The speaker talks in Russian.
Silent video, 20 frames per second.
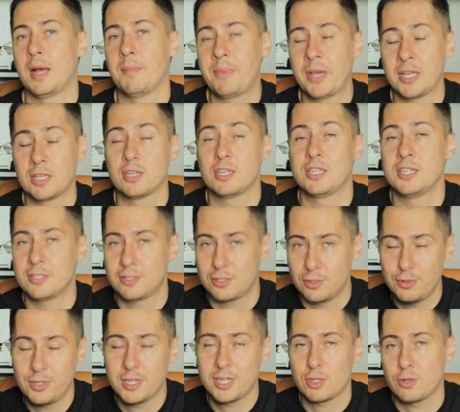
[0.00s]
Опять, есть
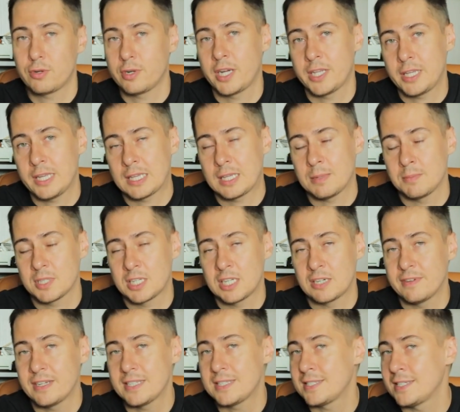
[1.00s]
люди, которые хотят там
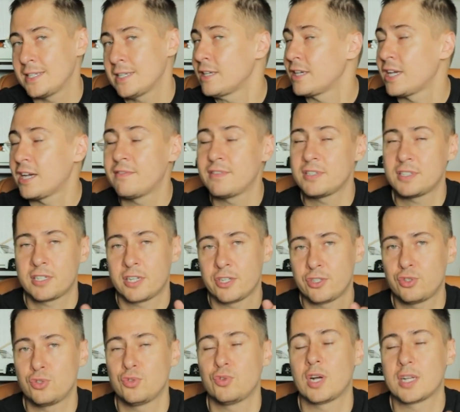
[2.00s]
открываться, и я вас
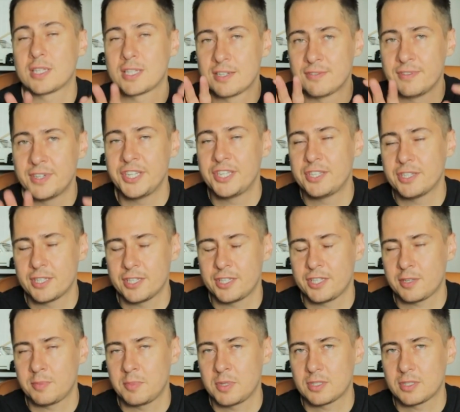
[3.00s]
хочу отговорить от этих